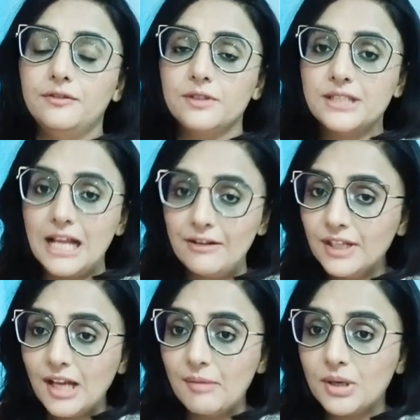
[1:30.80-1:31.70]

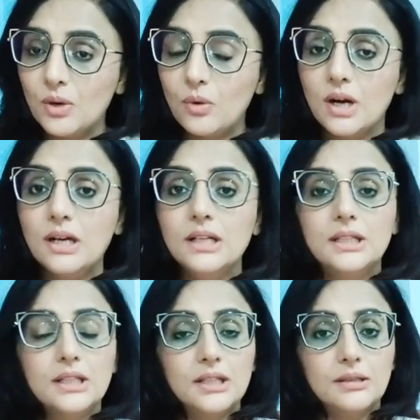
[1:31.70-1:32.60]
सेल्फी कैमरा होगा
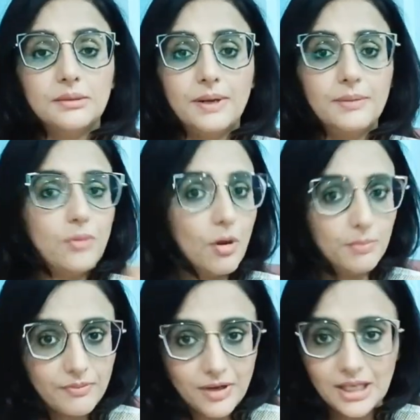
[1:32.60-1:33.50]
पर
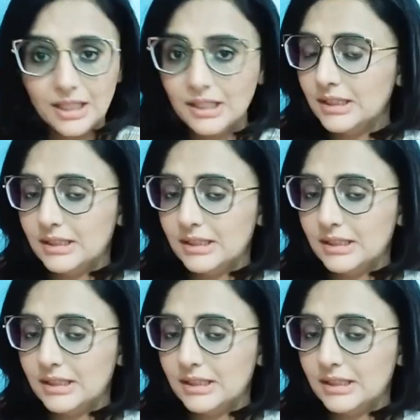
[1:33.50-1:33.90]
पॉपअप वाला